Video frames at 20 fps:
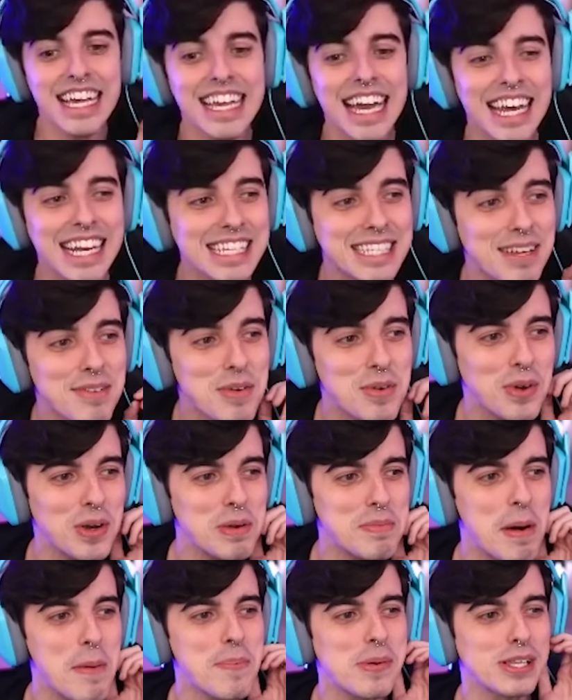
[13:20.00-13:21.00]
Cara, sabe quando
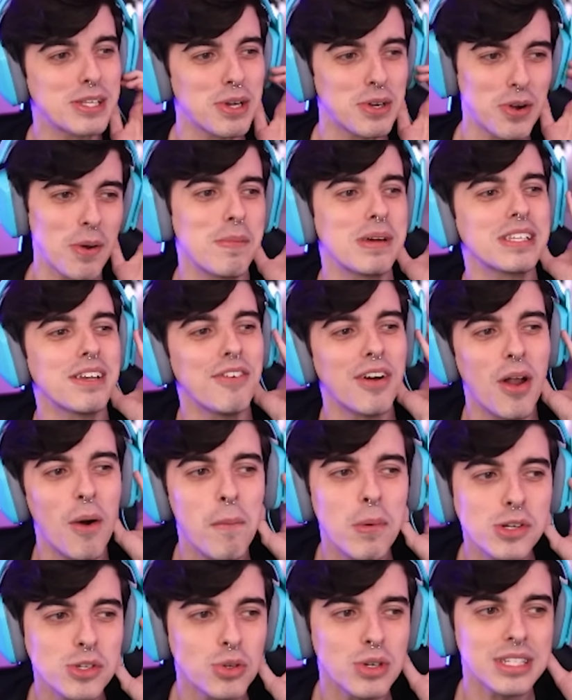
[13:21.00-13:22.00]
uma pessoa começa a falar um
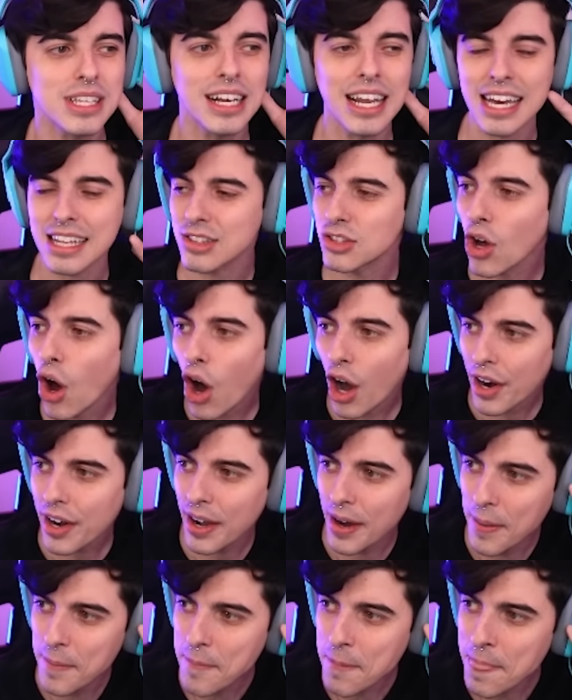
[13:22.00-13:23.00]
monte de coisa
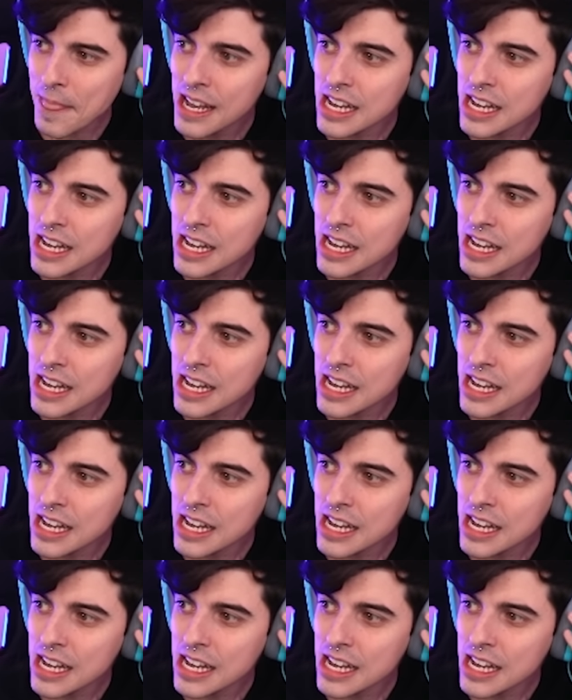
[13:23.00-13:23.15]
aleatória?